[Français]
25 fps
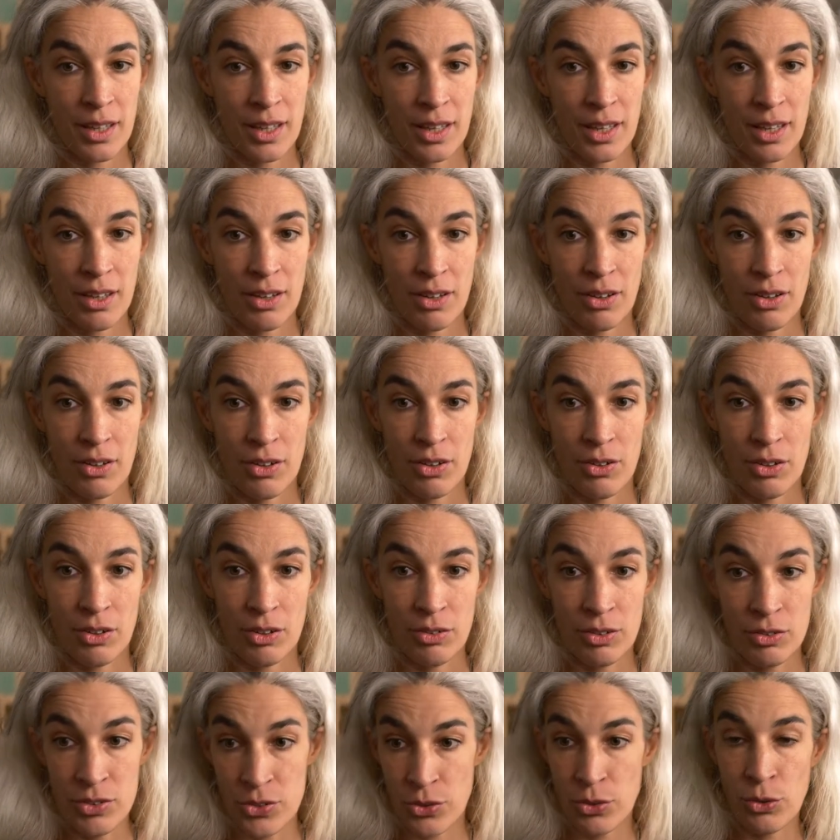Et
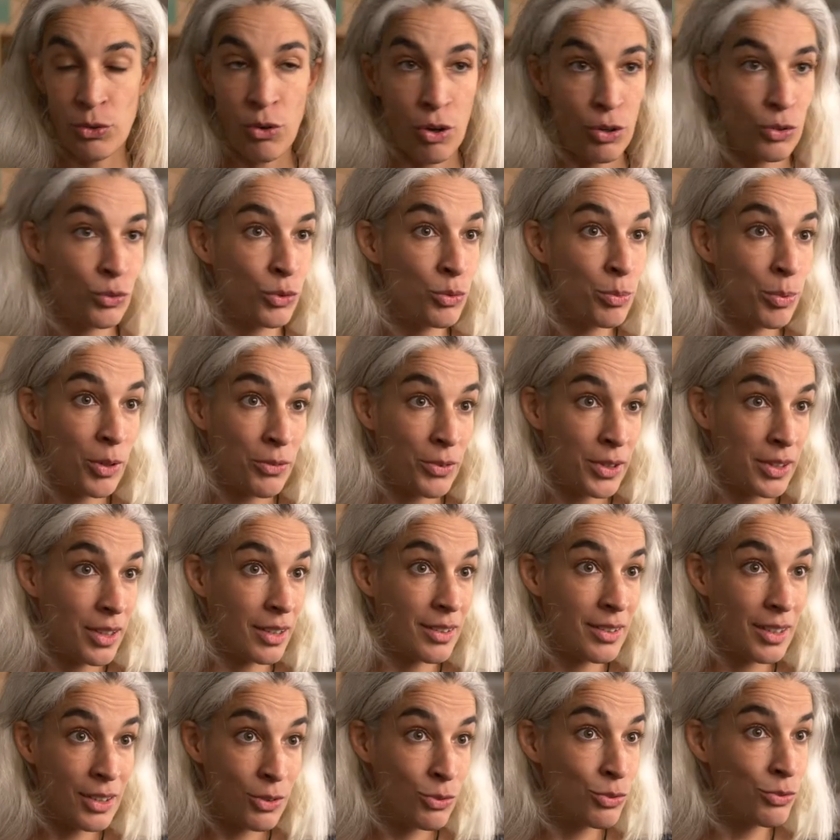ce grand groupe, en fait,
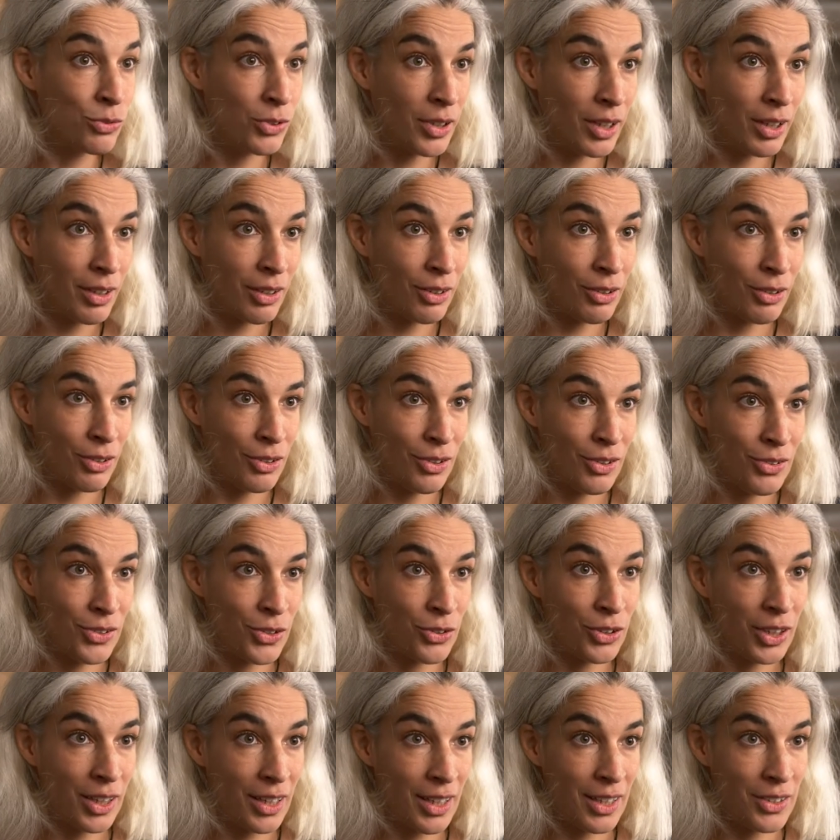a découvert
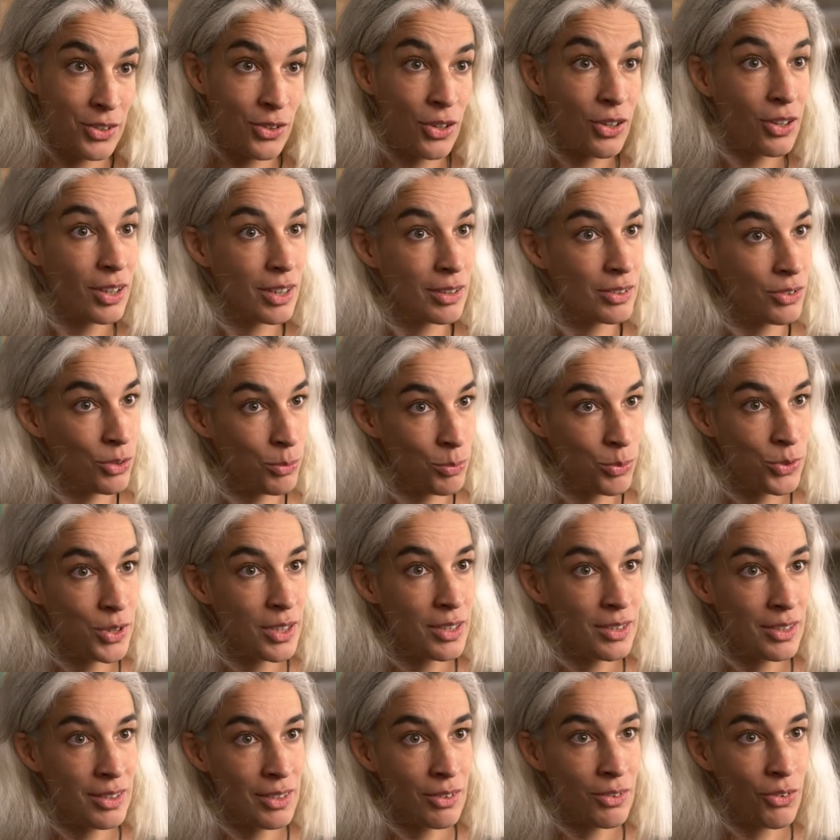ce créateur. Et
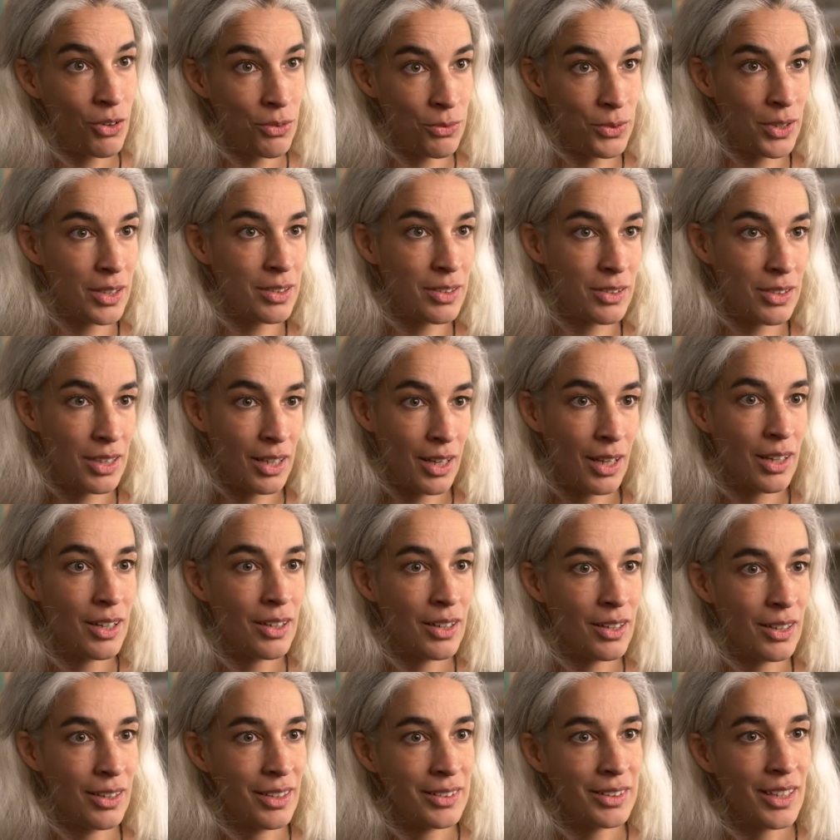depuis, en fait, il y a
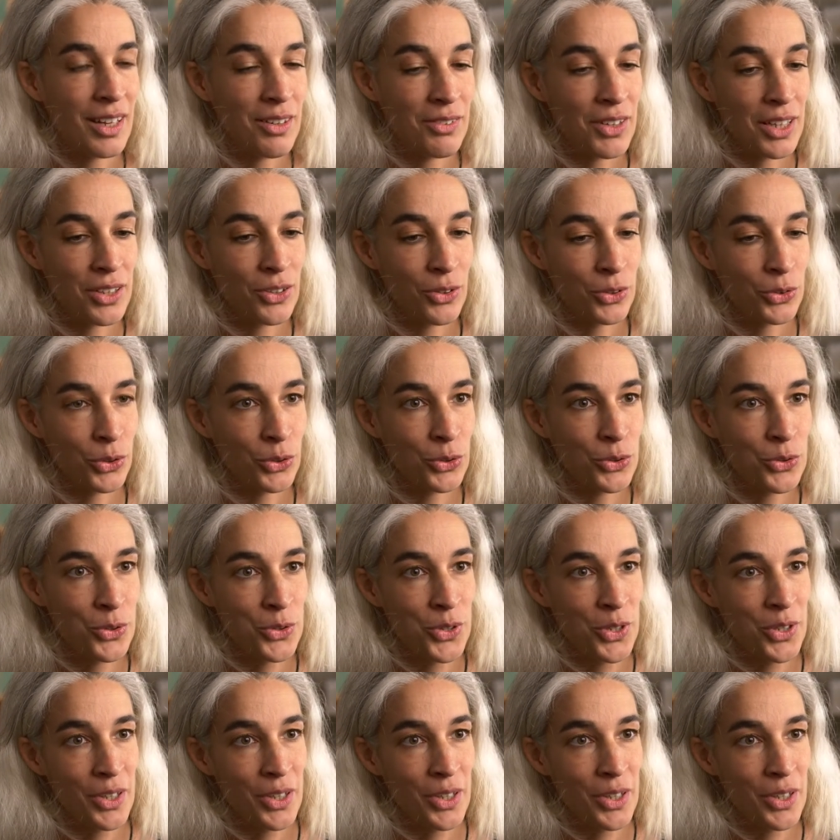un travail entre eux